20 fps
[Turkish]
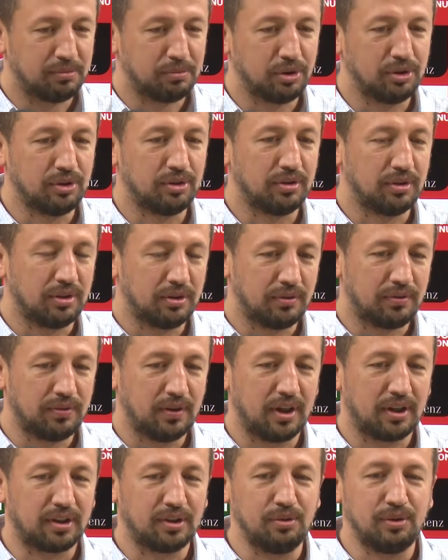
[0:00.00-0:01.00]
Bunu
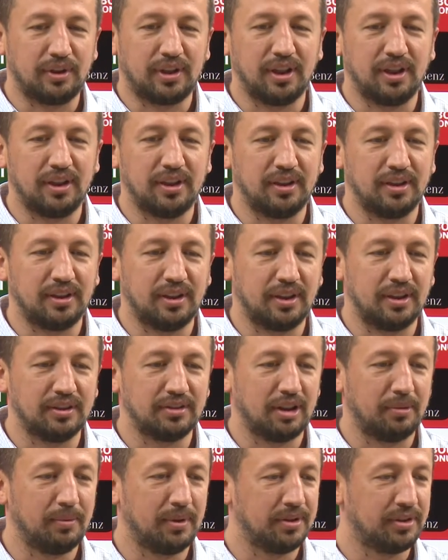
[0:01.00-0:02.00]
farklı ülkelerin de
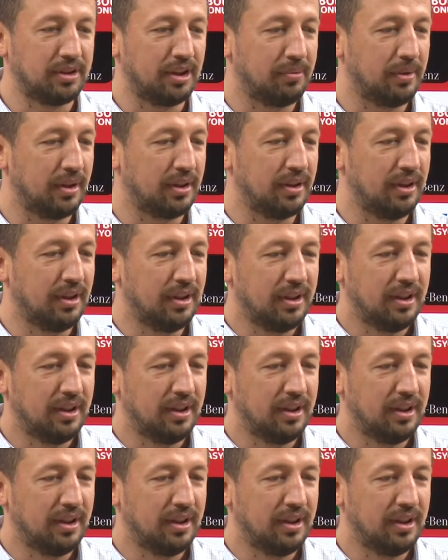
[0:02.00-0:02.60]
zaman zaman